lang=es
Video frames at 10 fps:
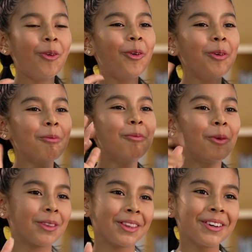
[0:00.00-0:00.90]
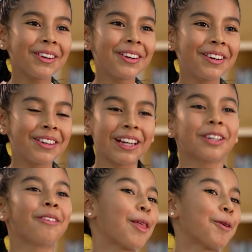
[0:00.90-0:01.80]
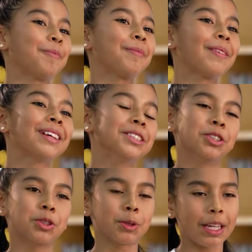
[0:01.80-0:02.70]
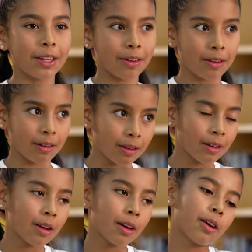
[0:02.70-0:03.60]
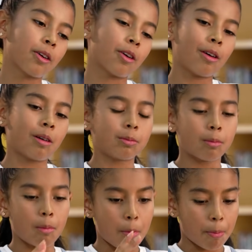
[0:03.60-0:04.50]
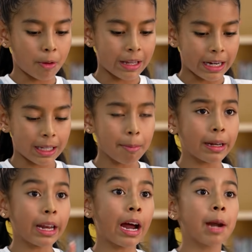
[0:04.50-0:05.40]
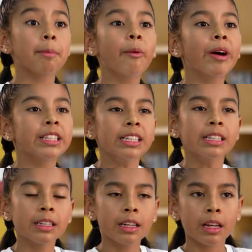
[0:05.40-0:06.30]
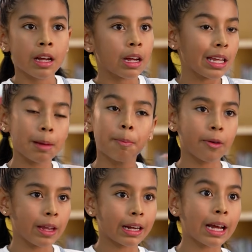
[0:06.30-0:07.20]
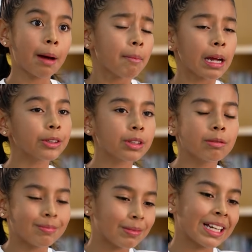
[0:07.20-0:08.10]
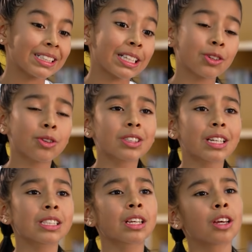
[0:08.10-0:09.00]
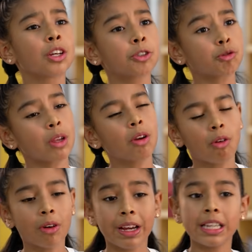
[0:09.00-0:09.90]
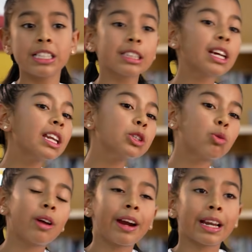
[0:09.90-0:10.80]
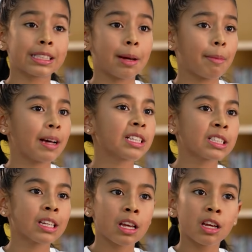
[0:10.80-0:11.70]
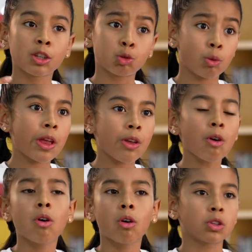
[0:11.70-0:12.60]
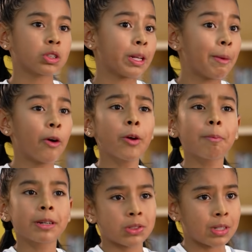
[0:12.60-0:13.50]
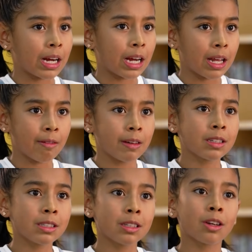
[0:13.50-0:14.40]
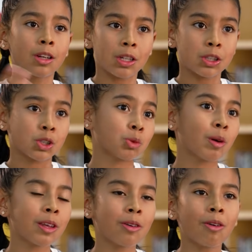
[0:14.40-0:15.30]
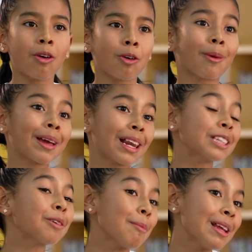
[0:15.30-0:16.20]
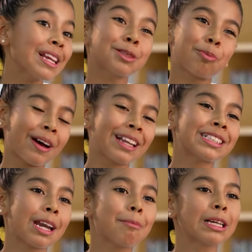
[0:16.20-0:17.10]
un mundo renovado. Sueño con poder también dejar mi huella y poder cambiar esas cosas. Sueño con que Digital School crezca más Sueño con ser mejor persona cada vez. Sueño con que las familias puedan ser